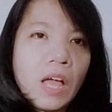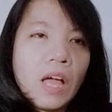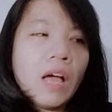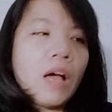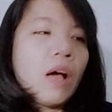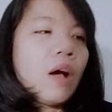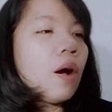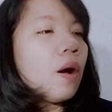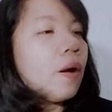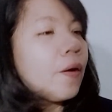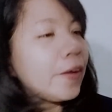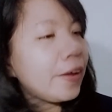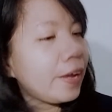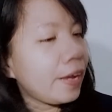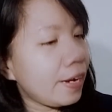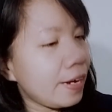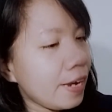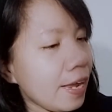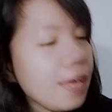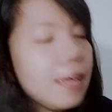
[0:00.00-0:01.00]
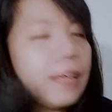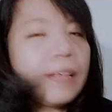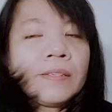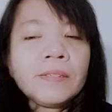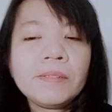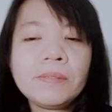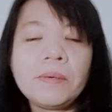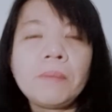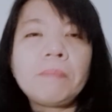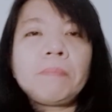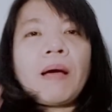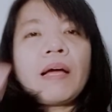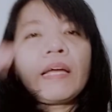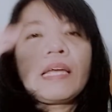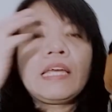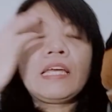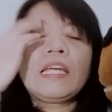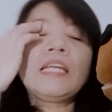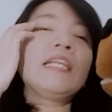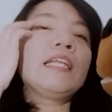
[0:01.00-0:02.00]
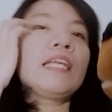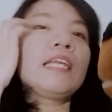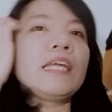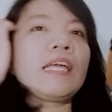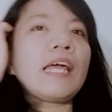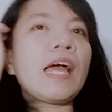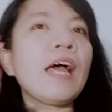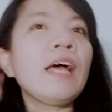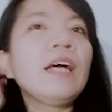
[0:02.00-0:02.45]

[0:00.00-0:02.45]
Oke deh pagi ini ya